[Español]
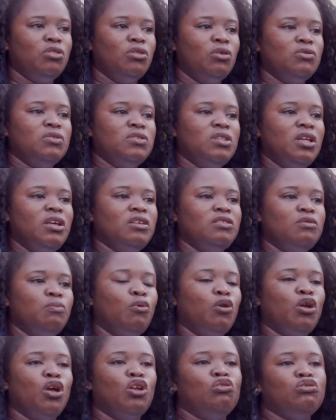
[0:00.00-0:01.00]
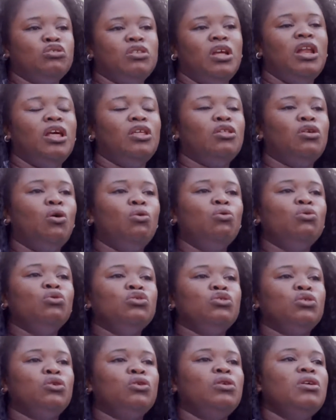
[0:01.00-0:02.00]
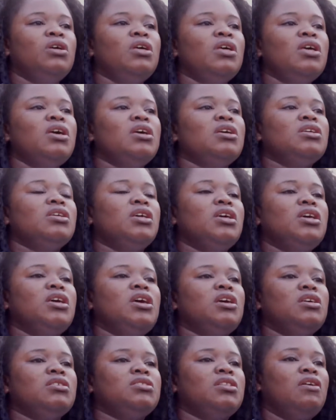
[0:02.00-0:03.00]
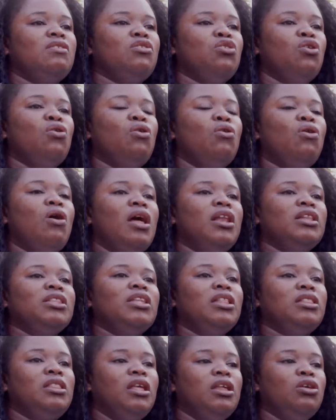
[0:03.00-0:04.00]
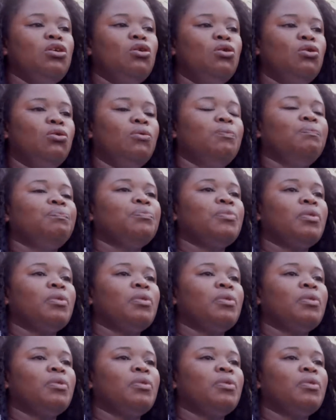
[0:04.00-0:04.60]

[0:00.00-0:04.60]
Entonces, porque no se le dio uso, eh, se dio al deterioro.